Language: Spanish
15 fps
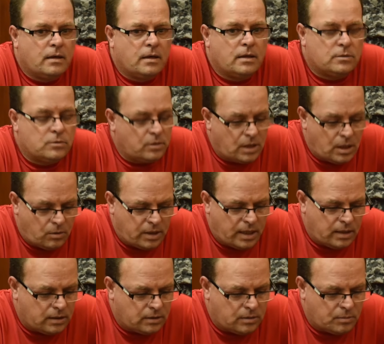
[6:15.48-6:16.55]
Estoy ahora
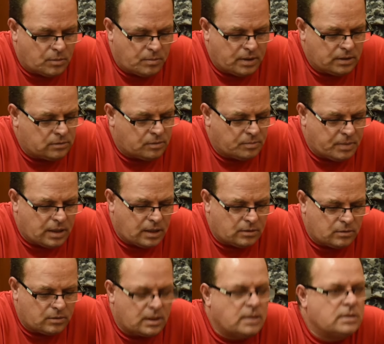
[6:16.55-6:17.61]
en este momento
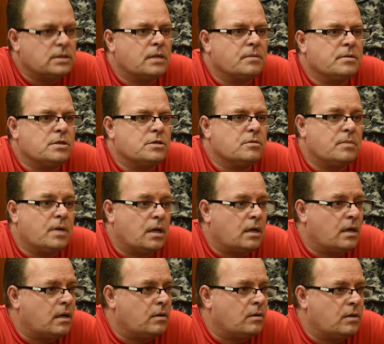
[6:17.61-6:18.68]
esperando que el servicio me
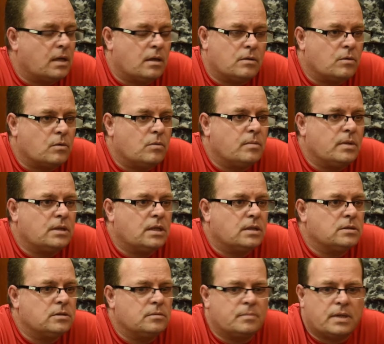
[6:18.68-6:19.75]
haga la,
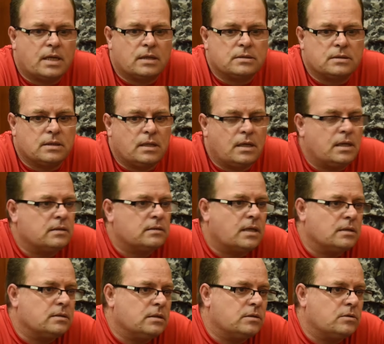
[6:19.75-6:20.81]
documentación para acceder a la
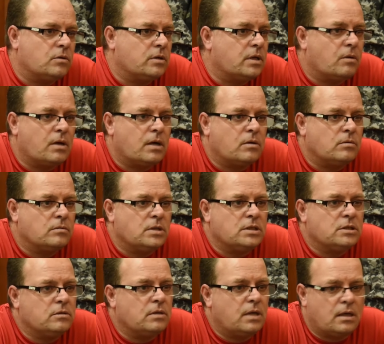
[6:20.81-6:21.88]
transitoria o la
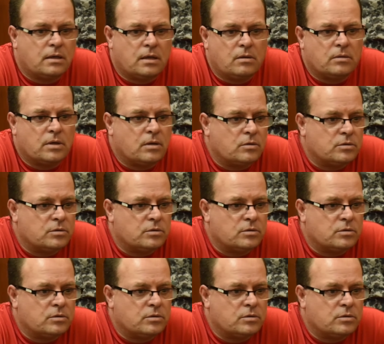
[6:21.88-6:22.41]
condicional, que es lo que